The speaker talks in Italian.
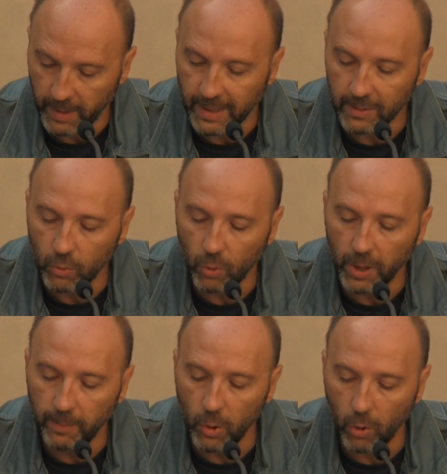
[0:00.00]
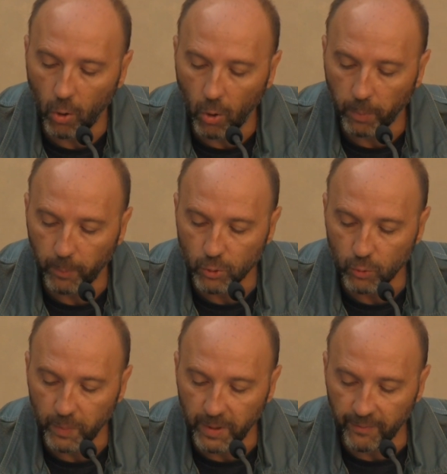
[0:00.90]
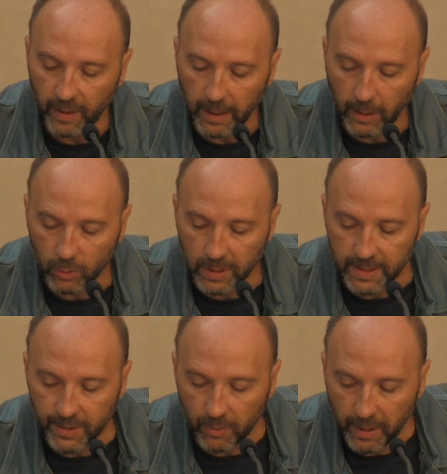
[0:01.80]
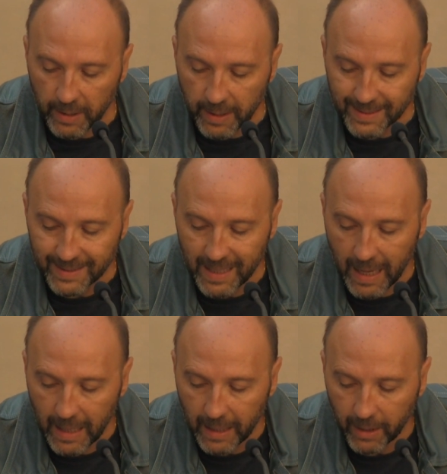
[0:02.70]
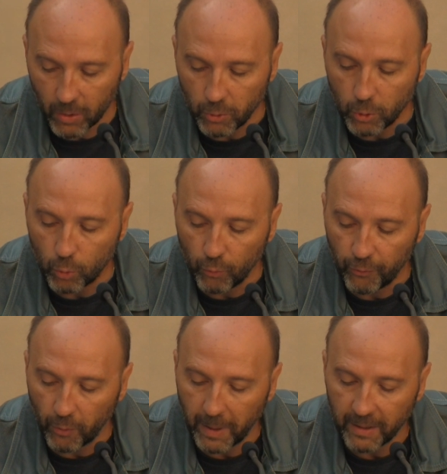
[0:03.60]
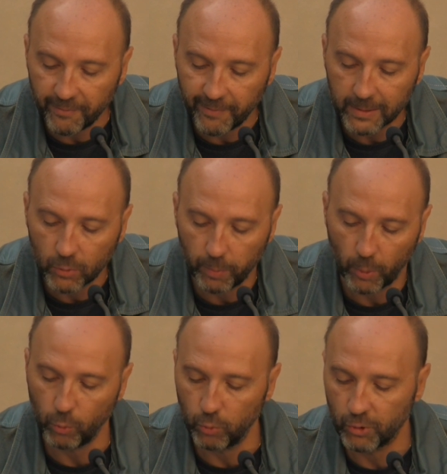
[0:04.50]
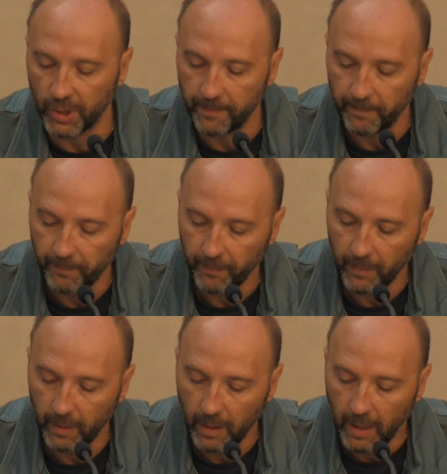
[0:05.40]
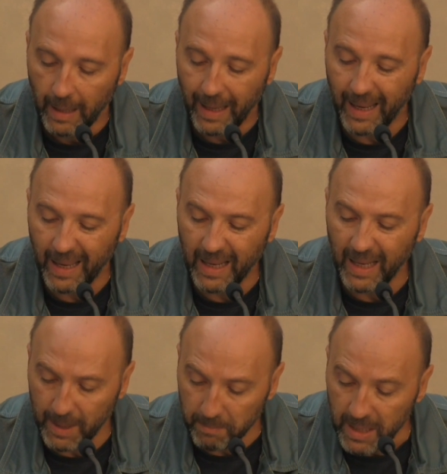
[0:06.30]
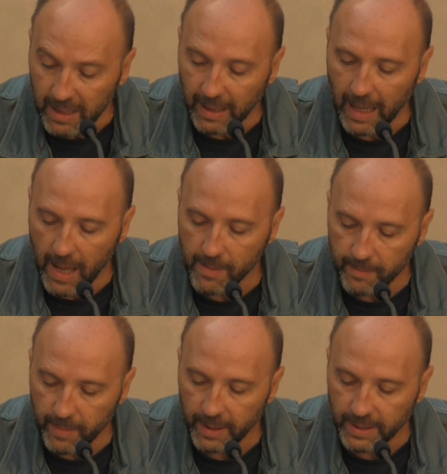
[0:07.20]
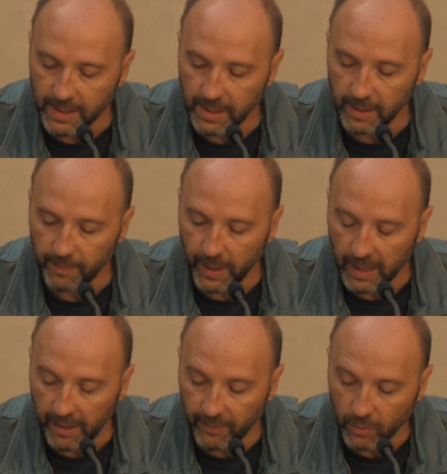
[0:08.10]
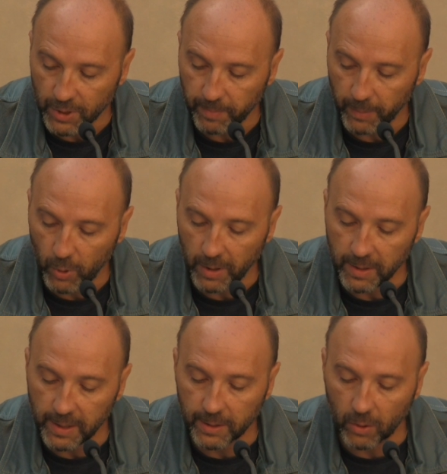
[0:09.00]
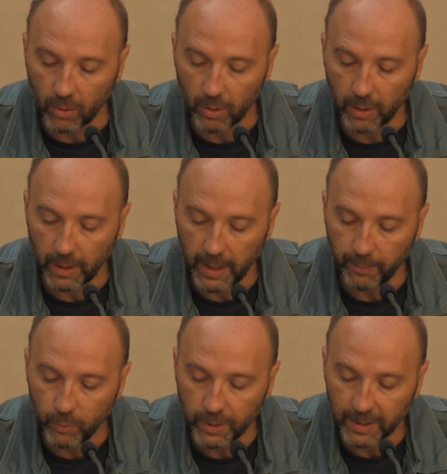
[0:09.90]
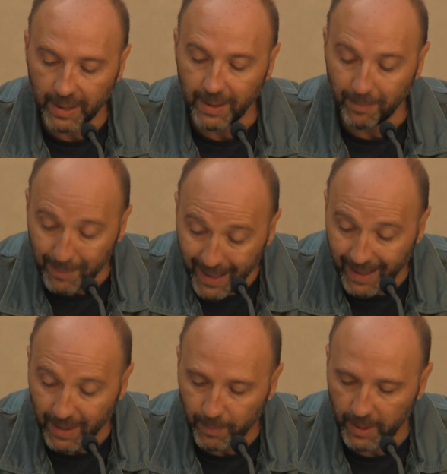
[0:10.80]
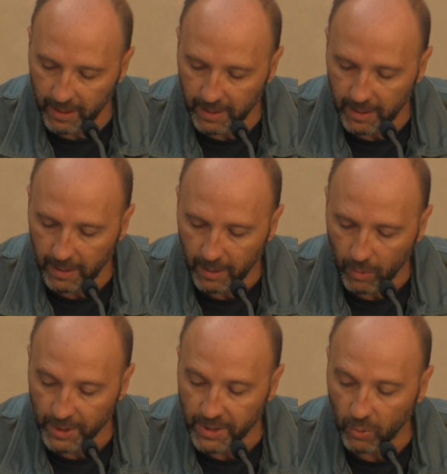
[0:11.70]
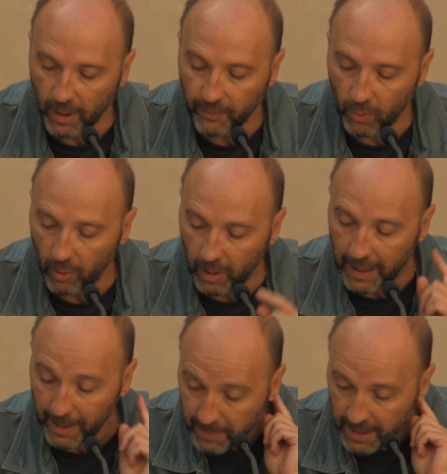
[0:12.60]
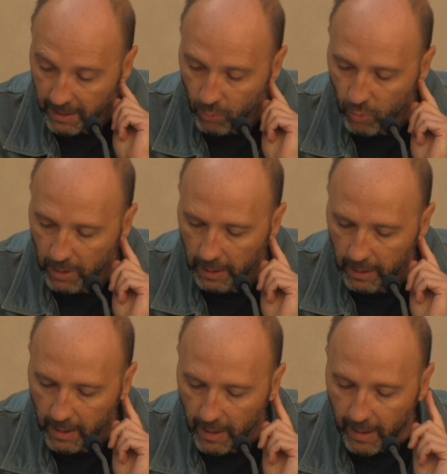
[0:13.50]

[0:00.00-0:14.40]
Intanto il mio corpo subiva la rotazione inerziale che ogni tuffo malfatto produce e le mie gambe si piegavano sempre più all'indietro e le punte dei miei piedi quasi toccavano la mia nuca